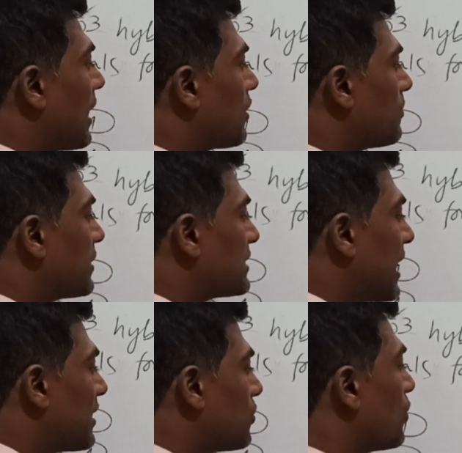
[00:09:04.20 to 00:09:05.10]
आइटम के
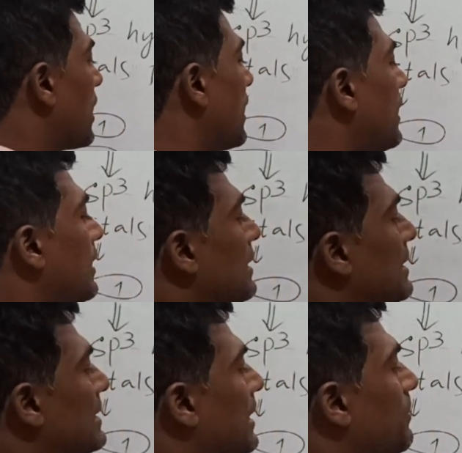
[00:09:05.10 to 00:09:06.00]
साथ हो रहा है
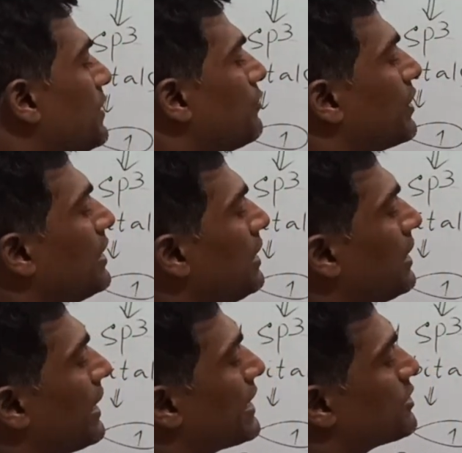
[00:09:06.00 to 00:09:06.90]
ये भी वही
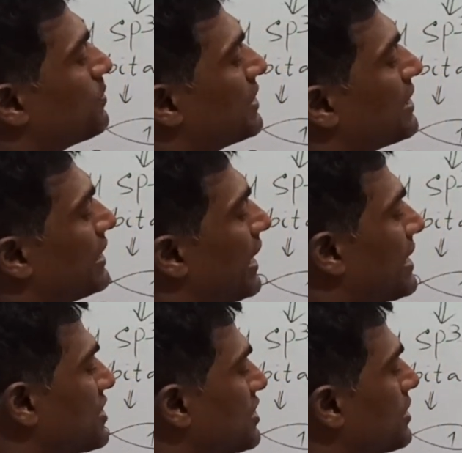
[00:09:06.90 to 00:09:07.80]
एस पी थ्री
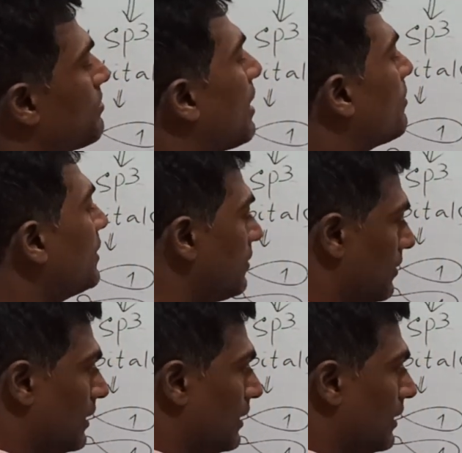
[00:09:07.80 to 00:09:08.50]
एस सिग्मा वन